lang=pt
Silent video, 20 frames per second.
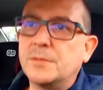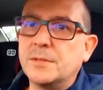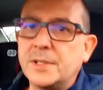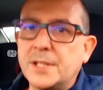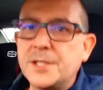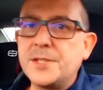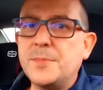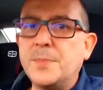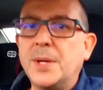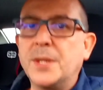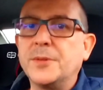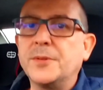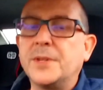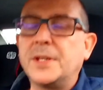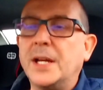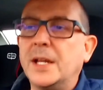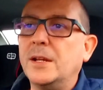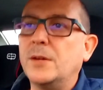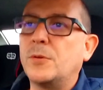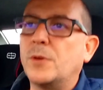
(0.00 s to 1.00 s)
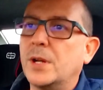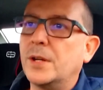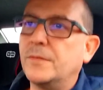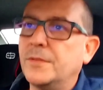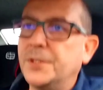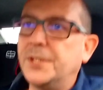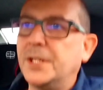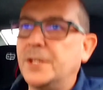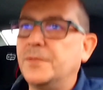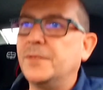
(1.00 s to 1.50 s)
com o nascimento dela, agora
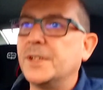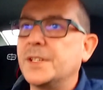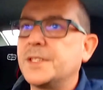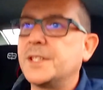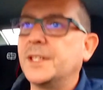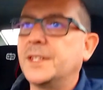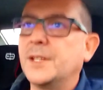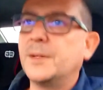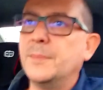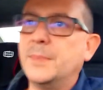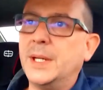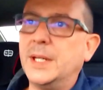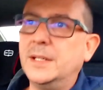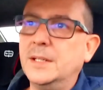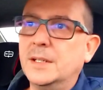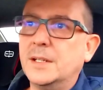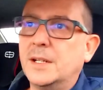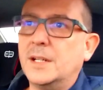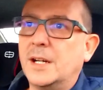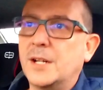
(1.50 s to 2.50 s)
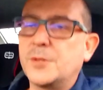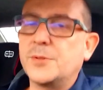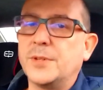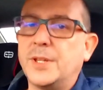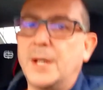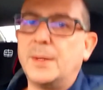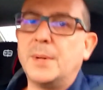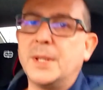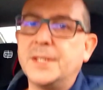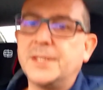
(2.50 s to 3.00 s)
vou ter que fazer também,
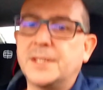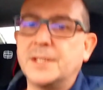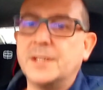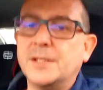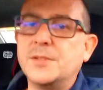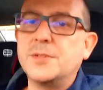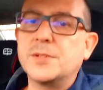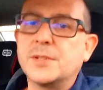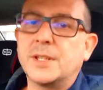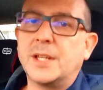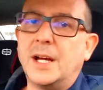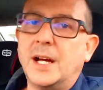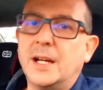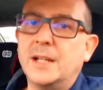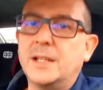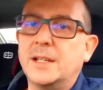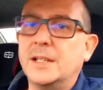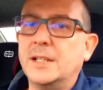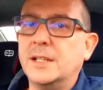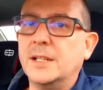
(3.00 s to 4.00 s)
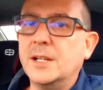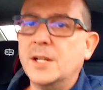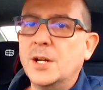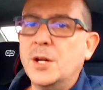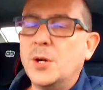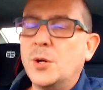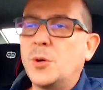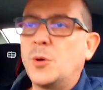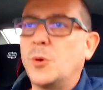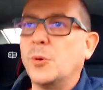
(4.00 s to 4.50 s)
ajudar bastante. Tá? Aquele
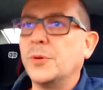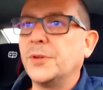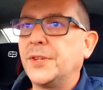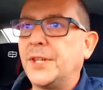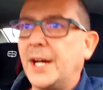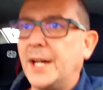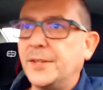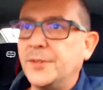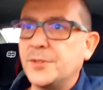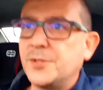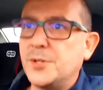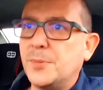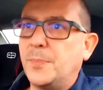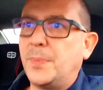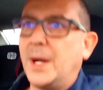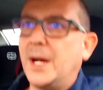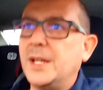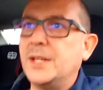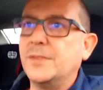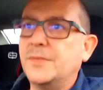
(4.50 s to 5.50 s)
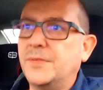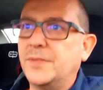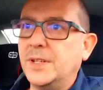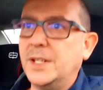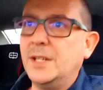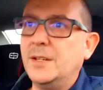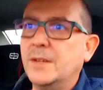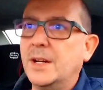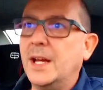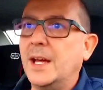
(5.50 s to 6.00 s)
contato de pai e
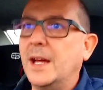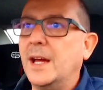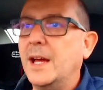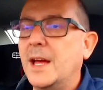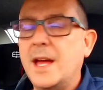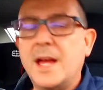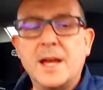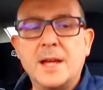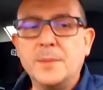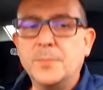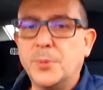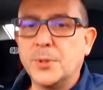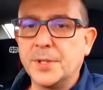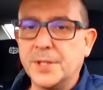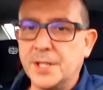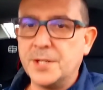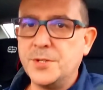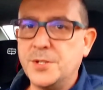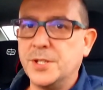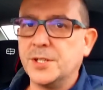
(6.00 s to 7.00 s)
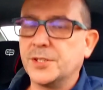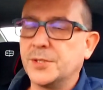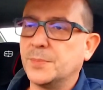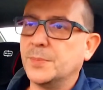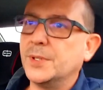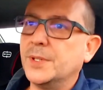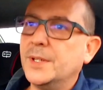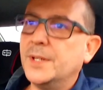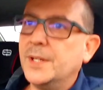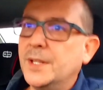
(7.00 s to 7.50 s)
filho é, é importantíssimo.
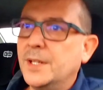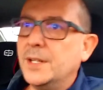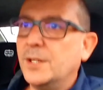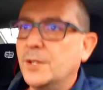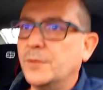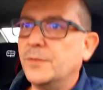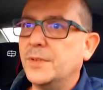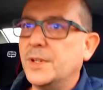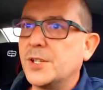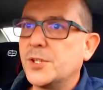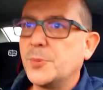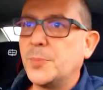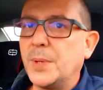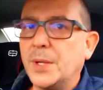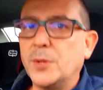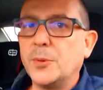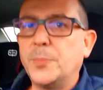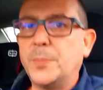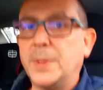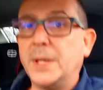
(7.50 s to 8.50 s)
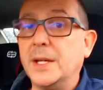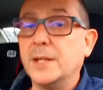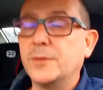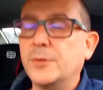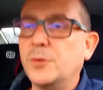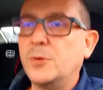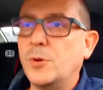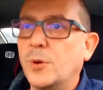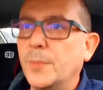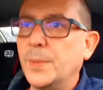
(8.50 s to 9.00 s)
Eu vejo pelo
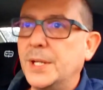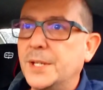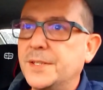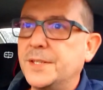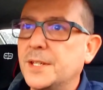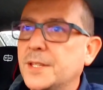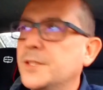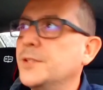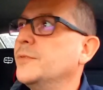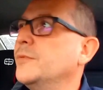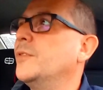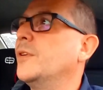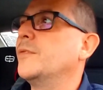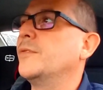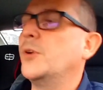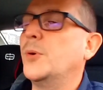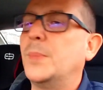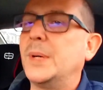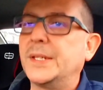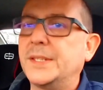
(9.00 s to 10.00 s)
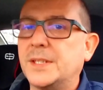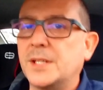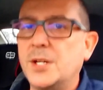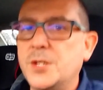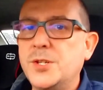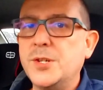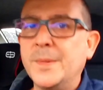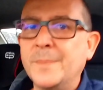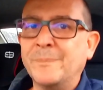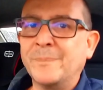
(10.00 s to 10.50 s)
Pedro como ele se desenvolveu
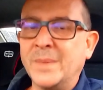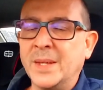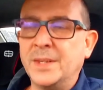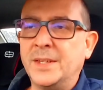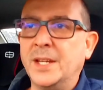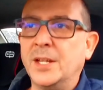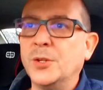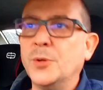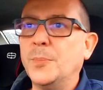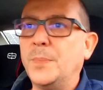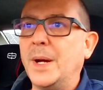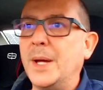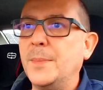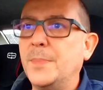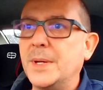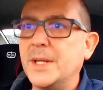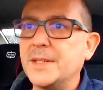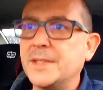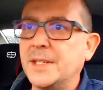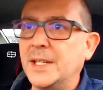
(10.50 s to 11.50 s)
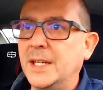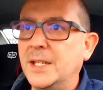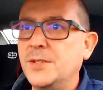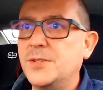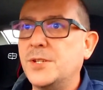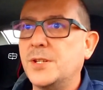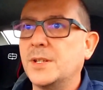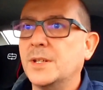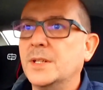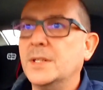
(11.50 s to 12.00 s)
bastante tendo um pai
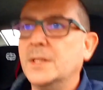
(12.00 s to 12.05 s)
presente.